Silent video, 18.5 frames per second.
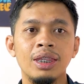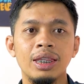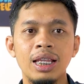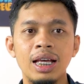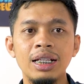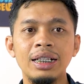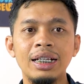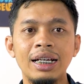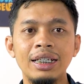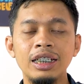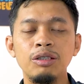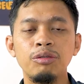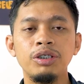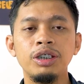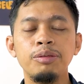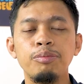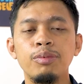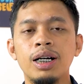Dan kalian
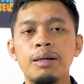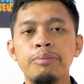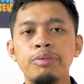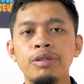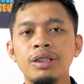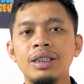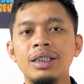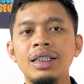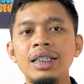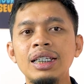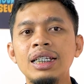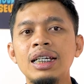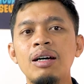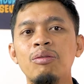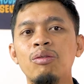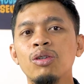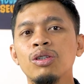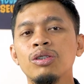wajib mengupload
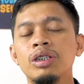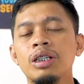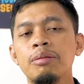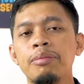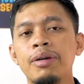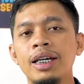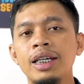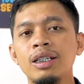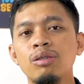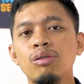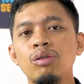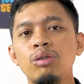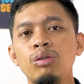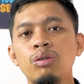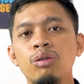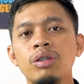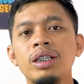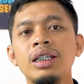3 foto terbaik
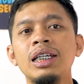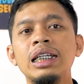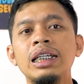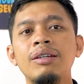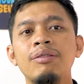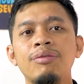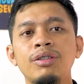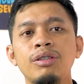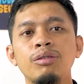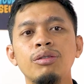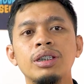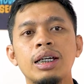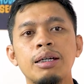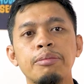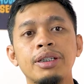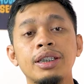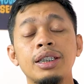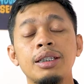untuk di-review
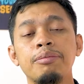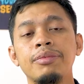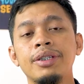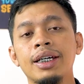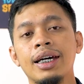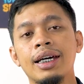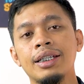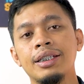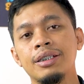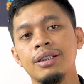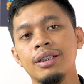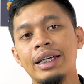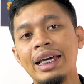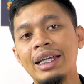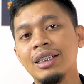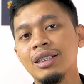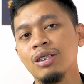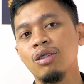sama timnya kan-,
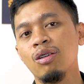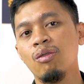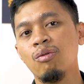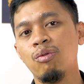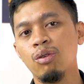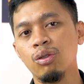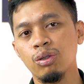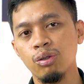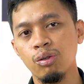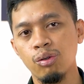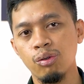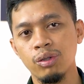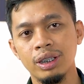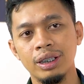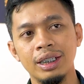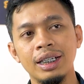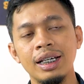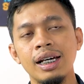Kenstock Photo.
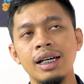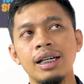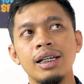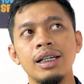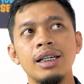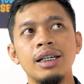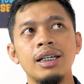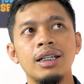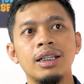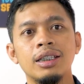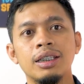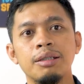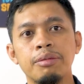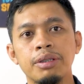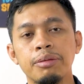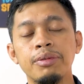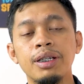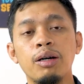Ketika
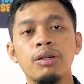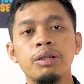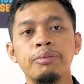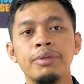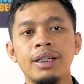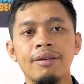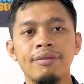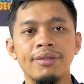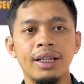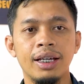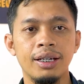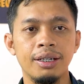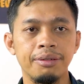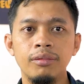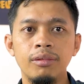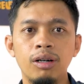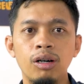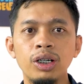teman-teman awal
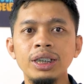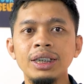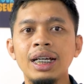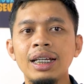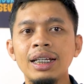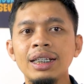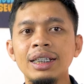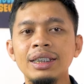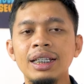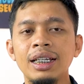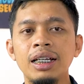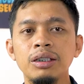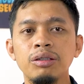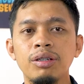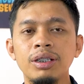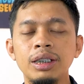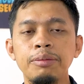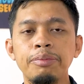mendaftar. Oke, sekarang kita
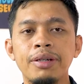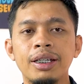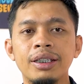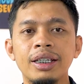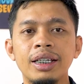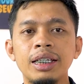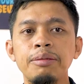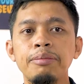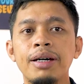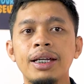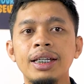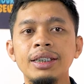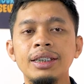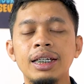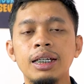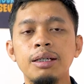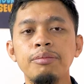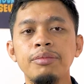langsung aja praktek gimana
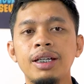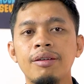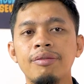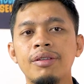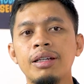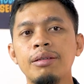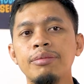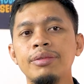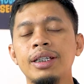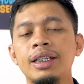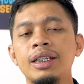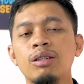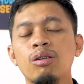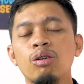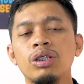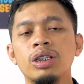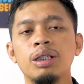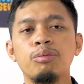cara mendaftar menjadi
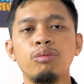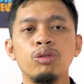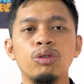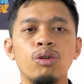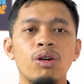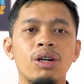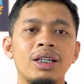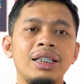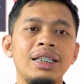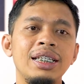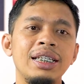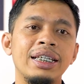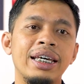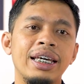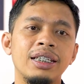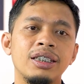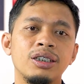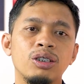kontributor di
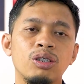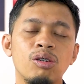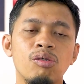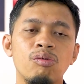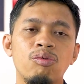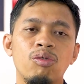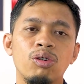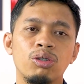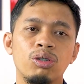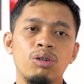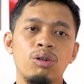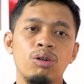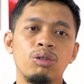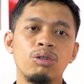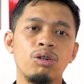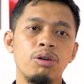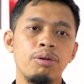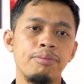
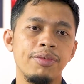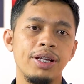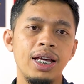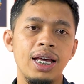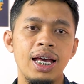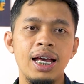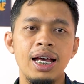canstockphoto.com.